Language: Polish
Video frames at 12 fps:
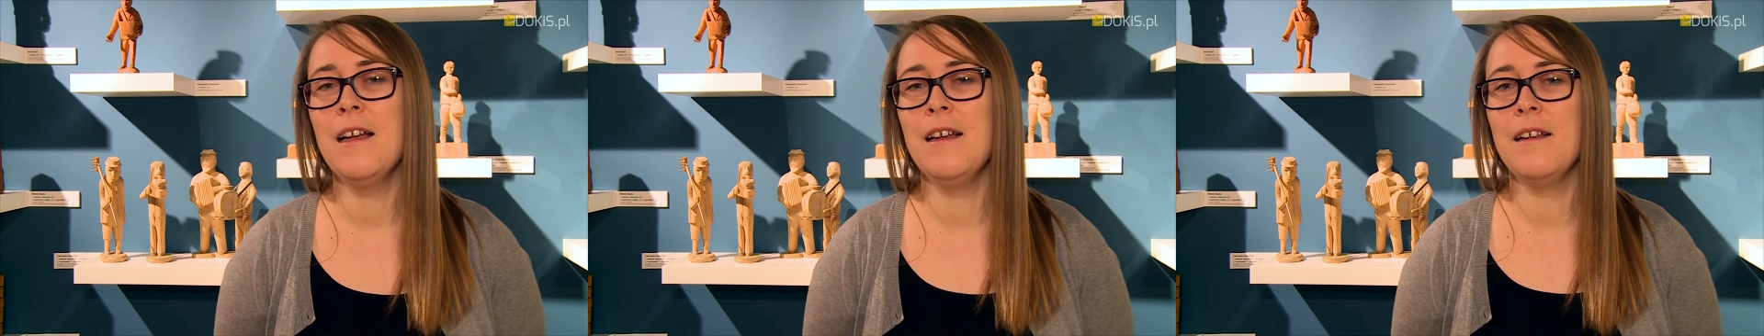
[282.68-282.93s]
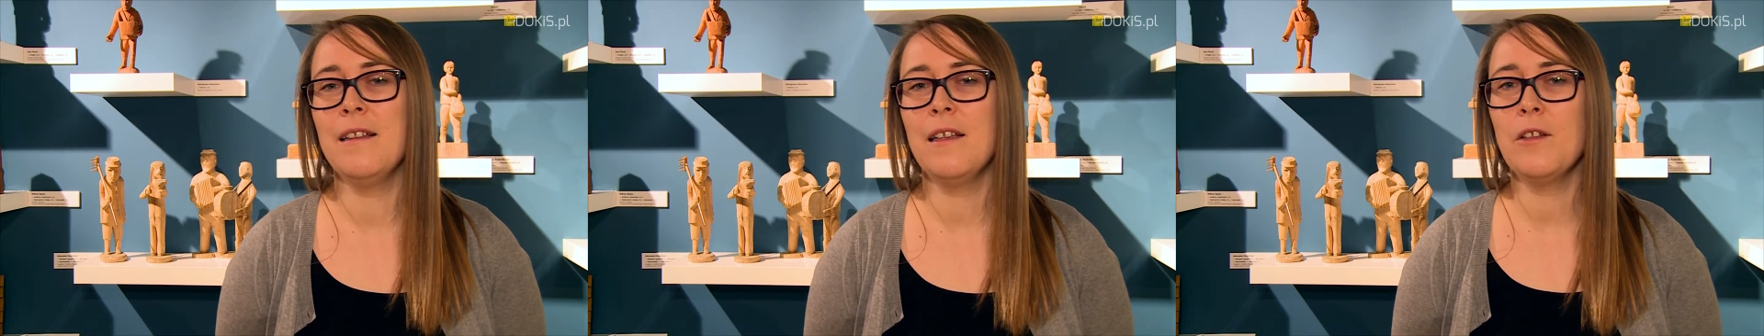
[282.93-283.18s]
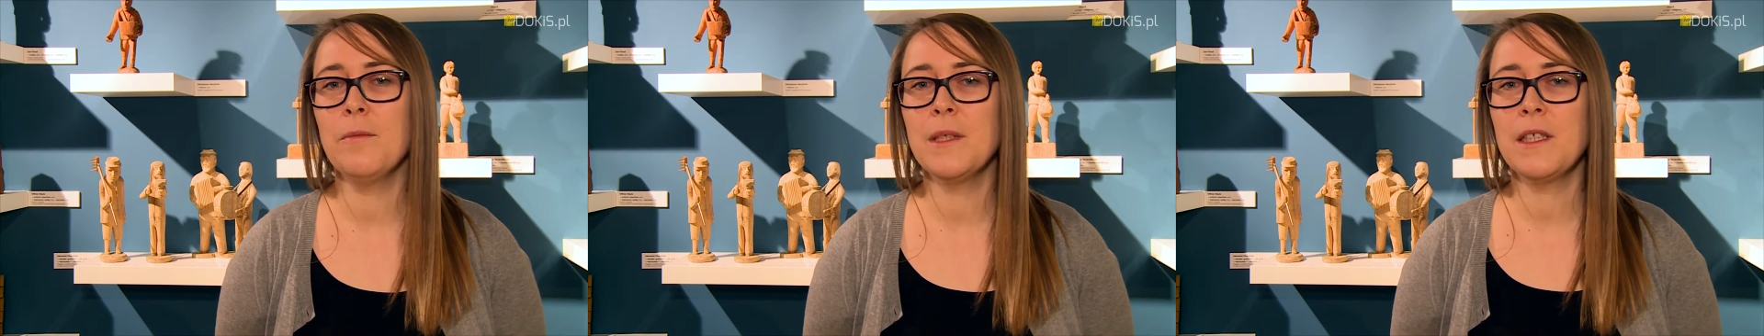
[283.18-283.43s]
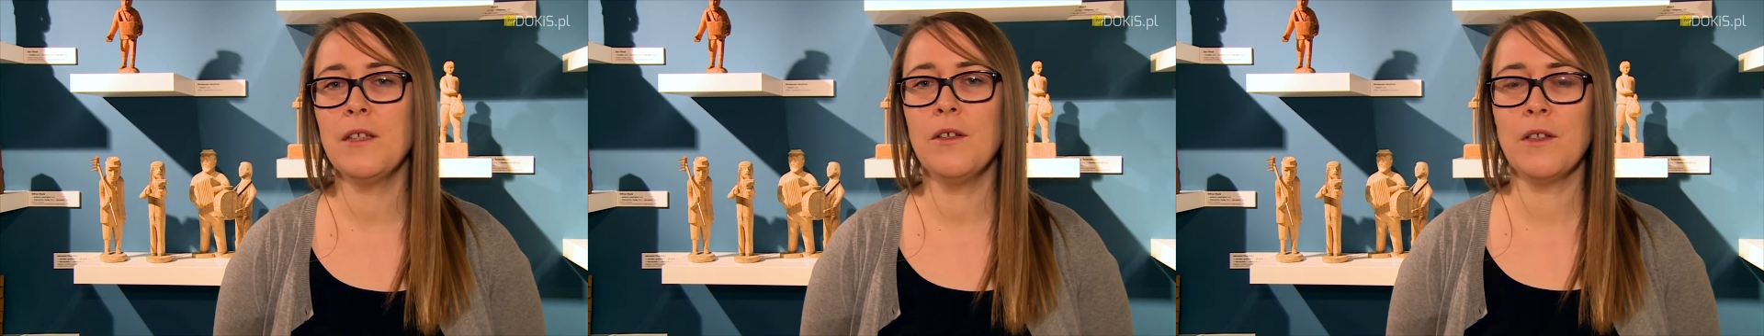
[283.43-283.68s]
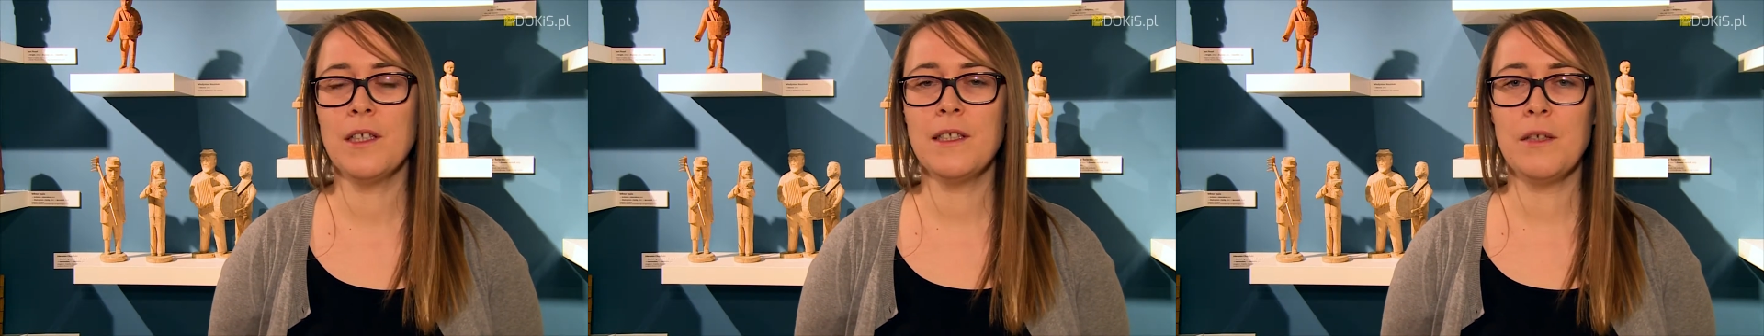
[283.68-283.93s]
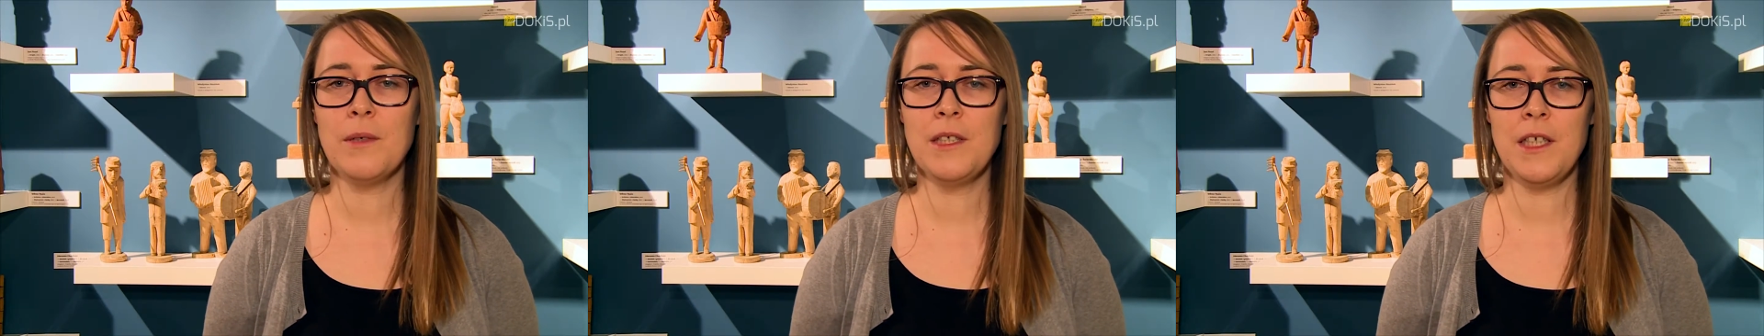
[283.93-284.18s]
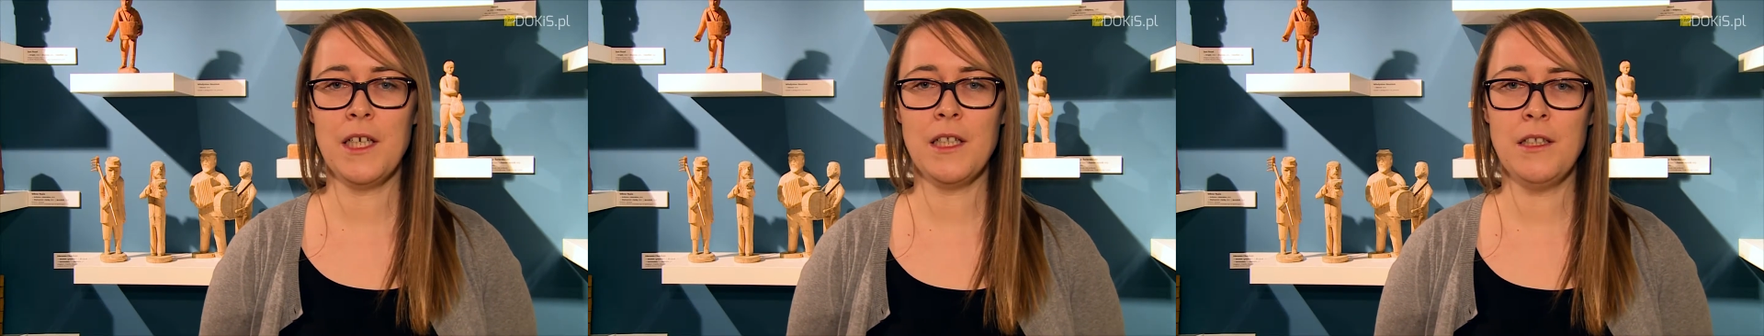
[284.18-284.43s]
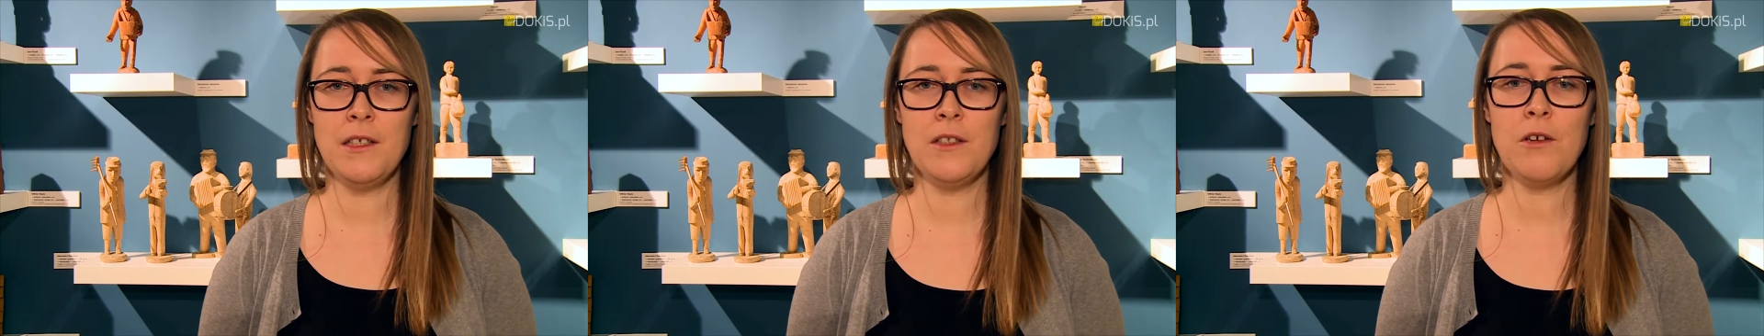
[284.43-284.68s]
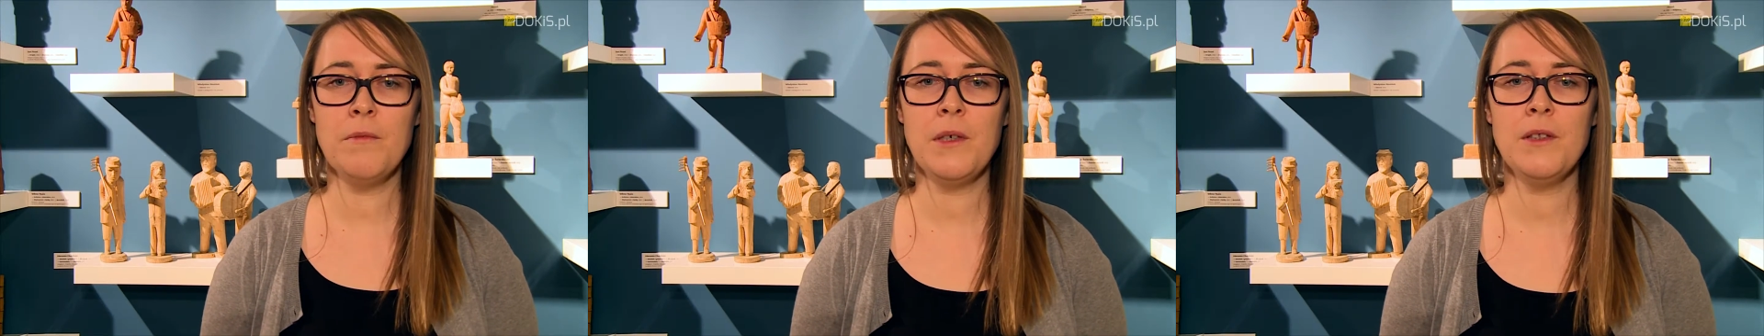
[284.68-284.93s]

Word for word: E, natomiast kiedy ona stała się artystką,